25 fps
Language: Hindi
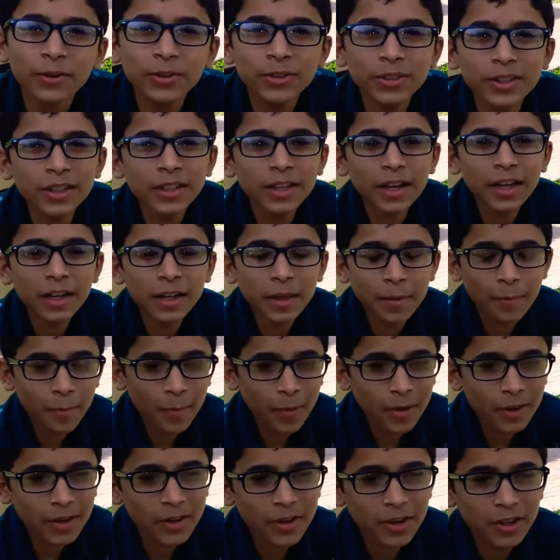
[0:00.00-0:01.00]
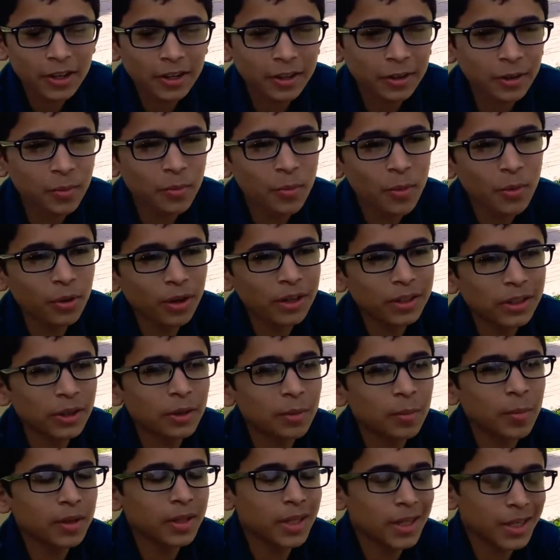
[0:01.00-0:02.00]
उसने कहा कि मेरी निकर गुम हो गई थी
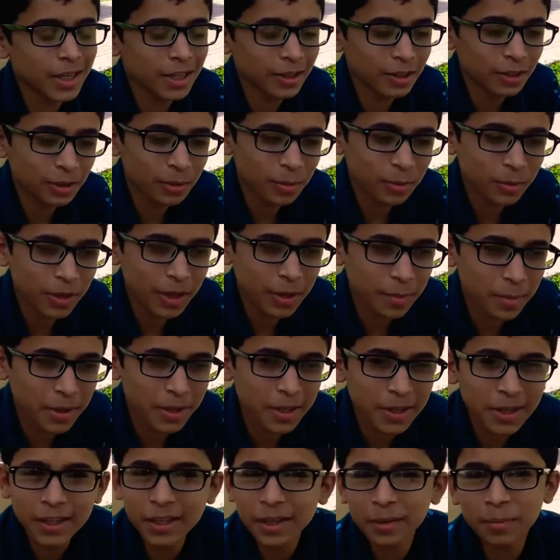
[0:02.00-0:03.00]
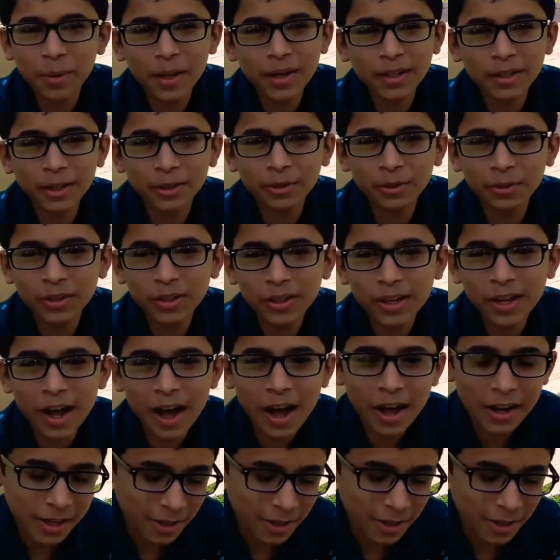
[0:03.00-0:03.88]
और मैं देख रहा था तुम कहीं मेरी निकर पहन के तो नहीं नहा